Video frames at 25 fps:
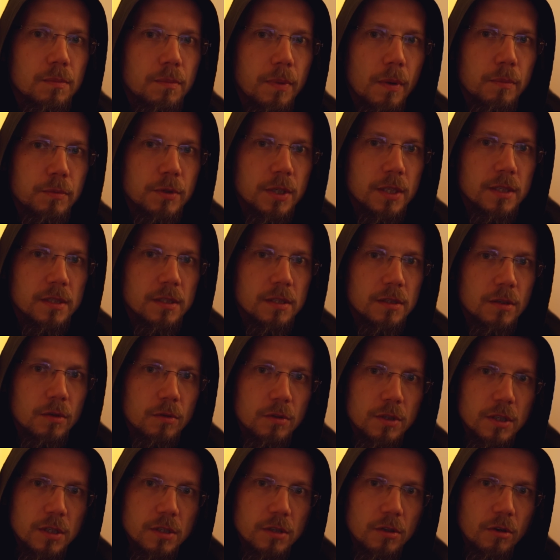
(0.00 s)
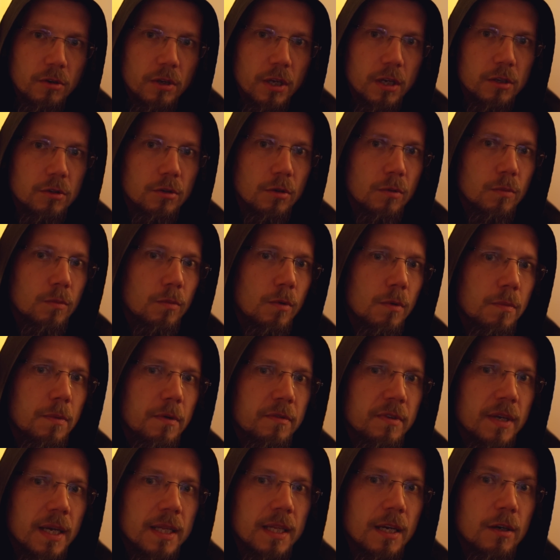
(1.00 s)
poprzez tą historię, którą mu
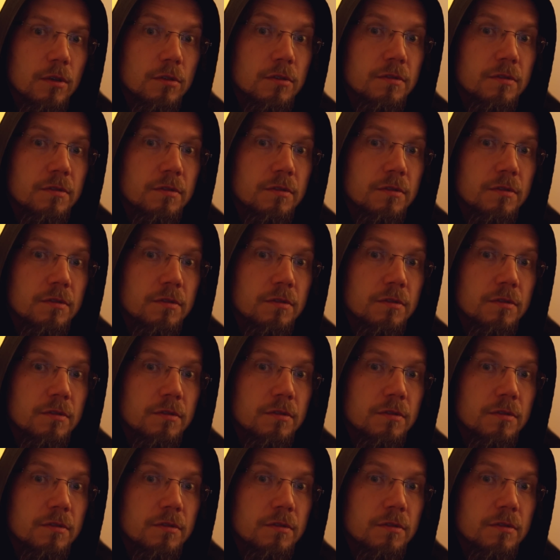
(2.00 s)
opowiada,